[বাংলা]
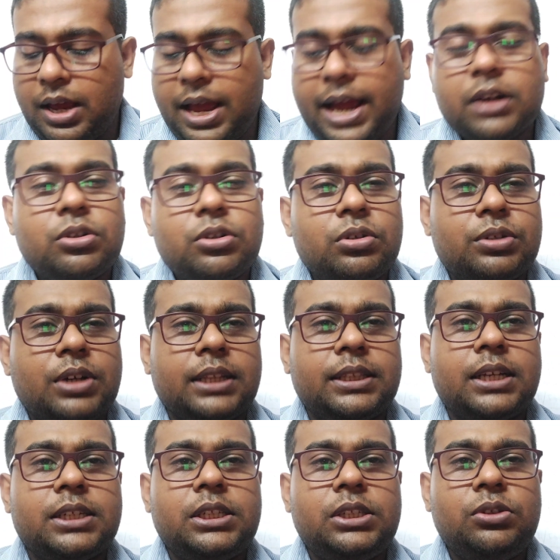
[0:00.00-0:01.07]
একশো
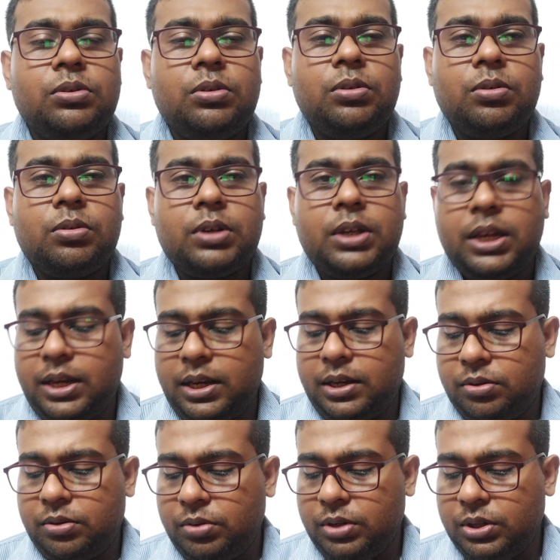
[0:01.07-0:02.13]
সাতাশি জন লোককে
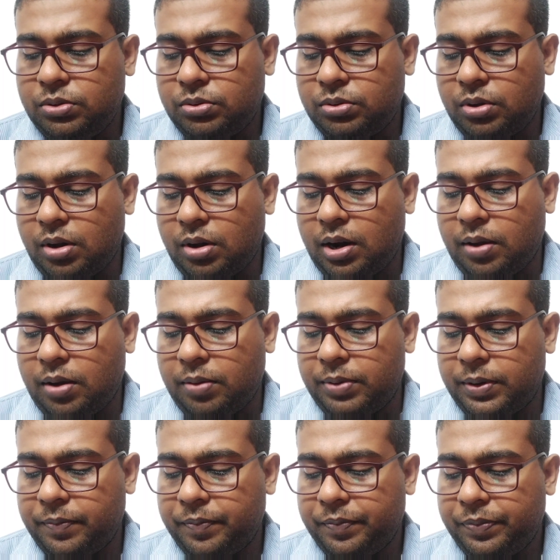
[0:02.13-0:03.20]
কিন্তু নিযুক্ত করা
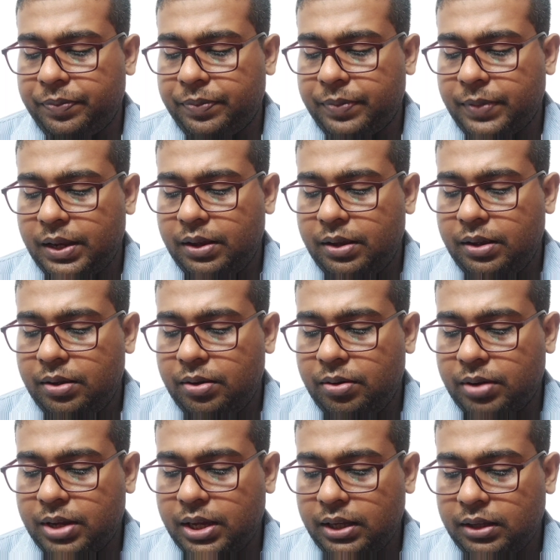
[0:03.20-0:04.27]
হবে
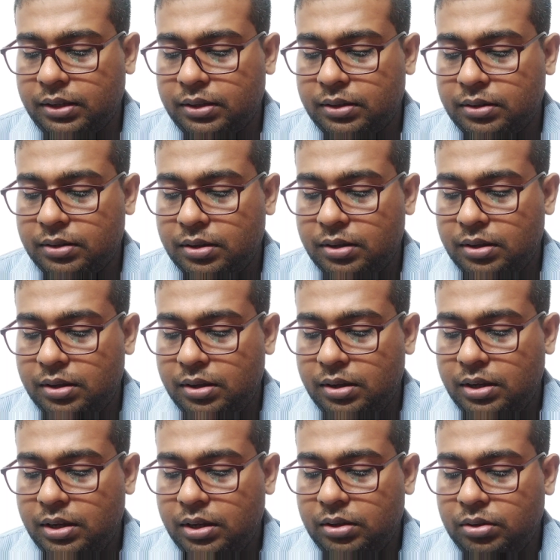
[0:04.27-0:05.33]
ওকে
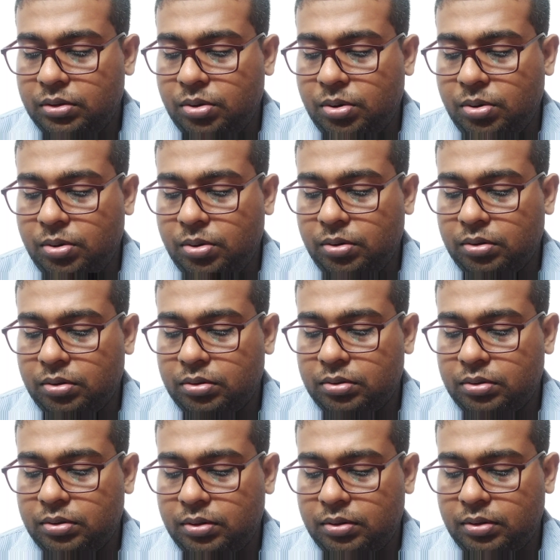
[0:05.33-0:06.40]
তো
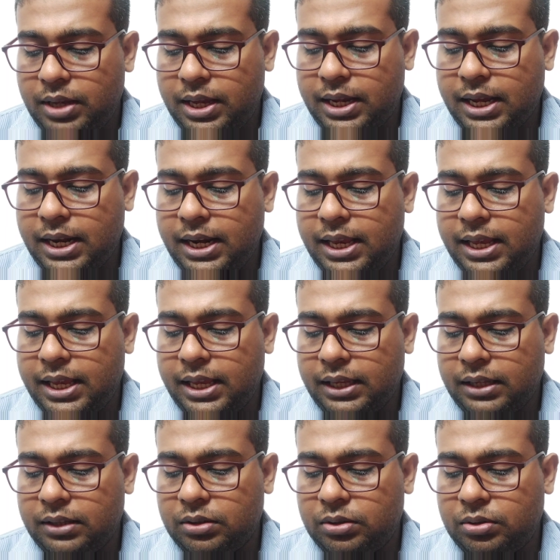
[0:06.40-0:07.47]
এখানে
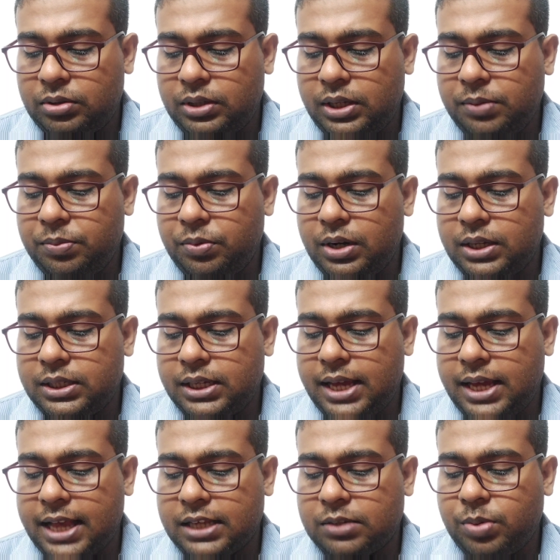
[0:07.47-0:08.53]
কি বলেছে
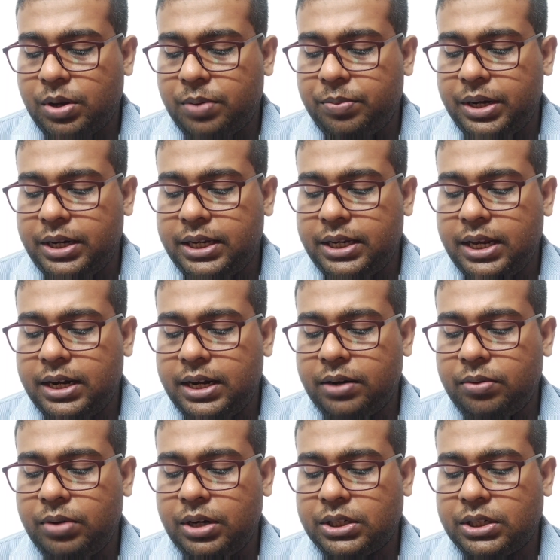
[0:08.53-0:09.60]
অ্যাজ পার মেডিকেল
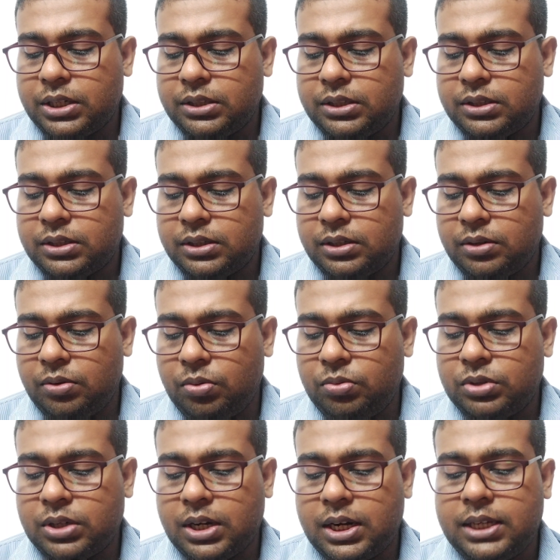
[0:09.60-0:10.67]
রেগুলেশনস
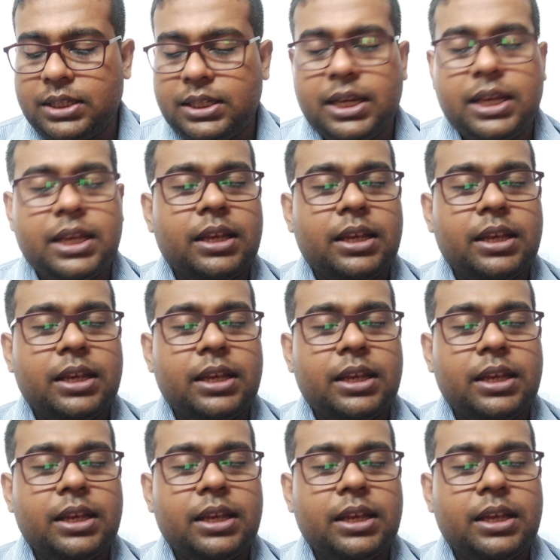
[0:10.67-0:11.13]
অনুসারে যে